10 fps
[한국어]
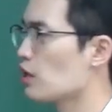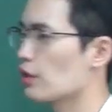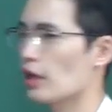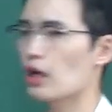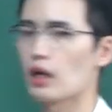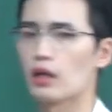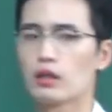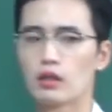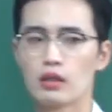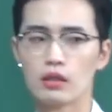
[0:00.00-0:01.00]
걔가
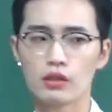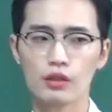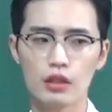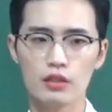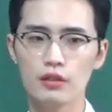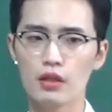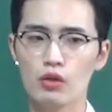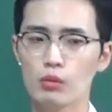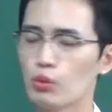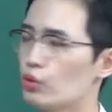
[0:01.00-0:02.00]
그렇게 신난
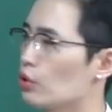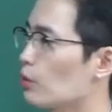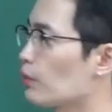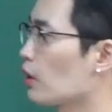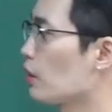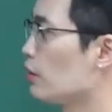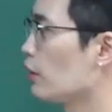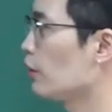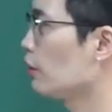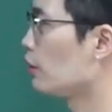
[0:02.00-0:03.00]
걸 본 적이 없다라는
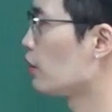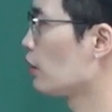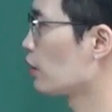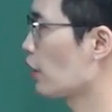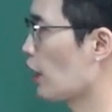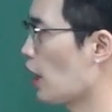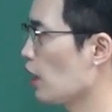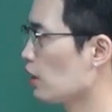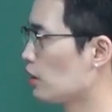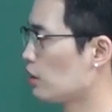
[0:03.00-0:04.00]
얘기는
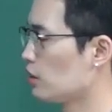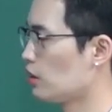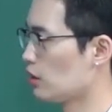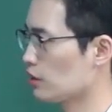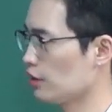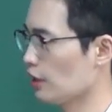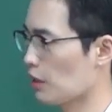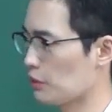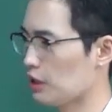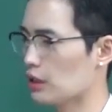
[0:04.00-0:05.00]
걔가
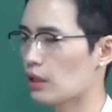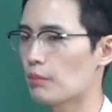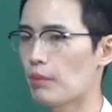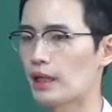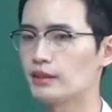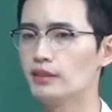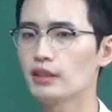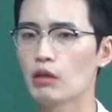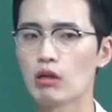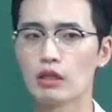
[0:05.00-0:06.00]
신남을 받은
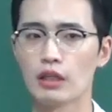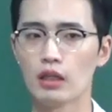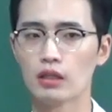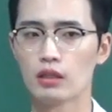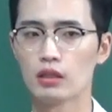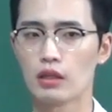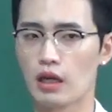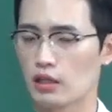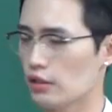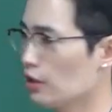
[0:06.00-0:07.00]
상황이야.
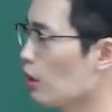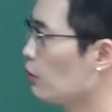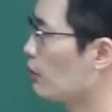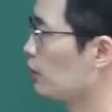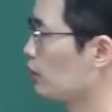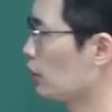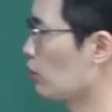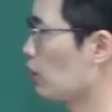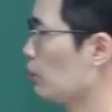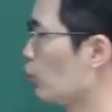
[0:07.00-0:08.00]
걔가 신남을 받은
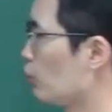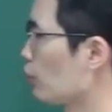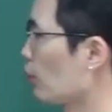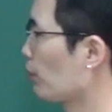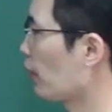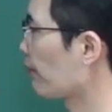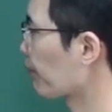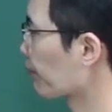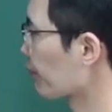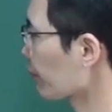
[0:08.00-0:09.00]
상황을 본 적이 없다.
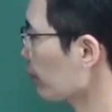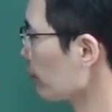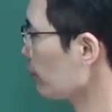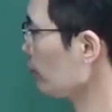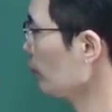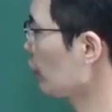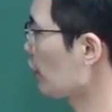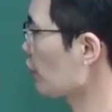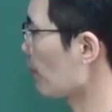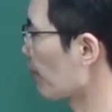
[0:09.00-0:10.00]

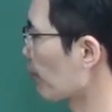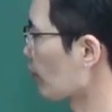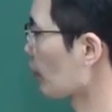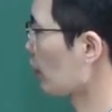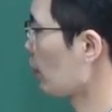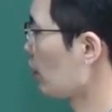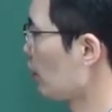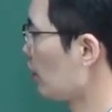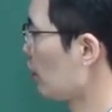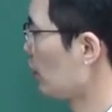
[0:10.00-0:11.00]
그래서
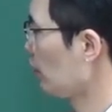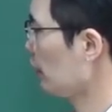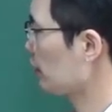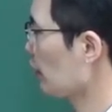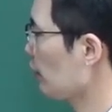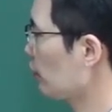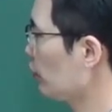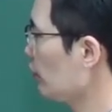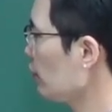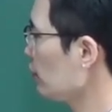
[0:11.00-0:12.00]

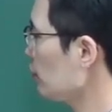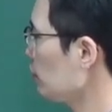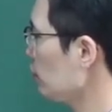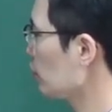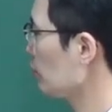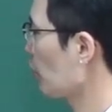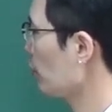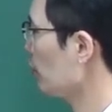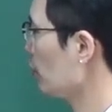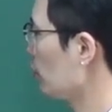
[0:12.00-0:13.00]
exciting
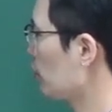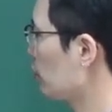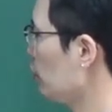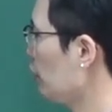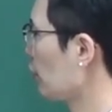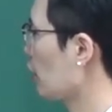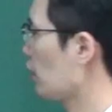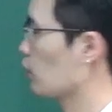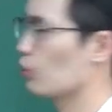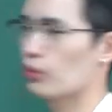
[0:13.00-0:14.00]
쓰면
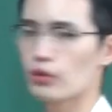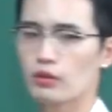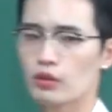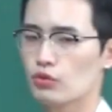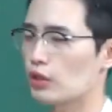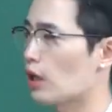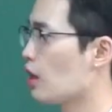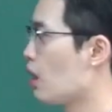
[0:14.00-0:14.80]
틀린다라고 표현을 해두자.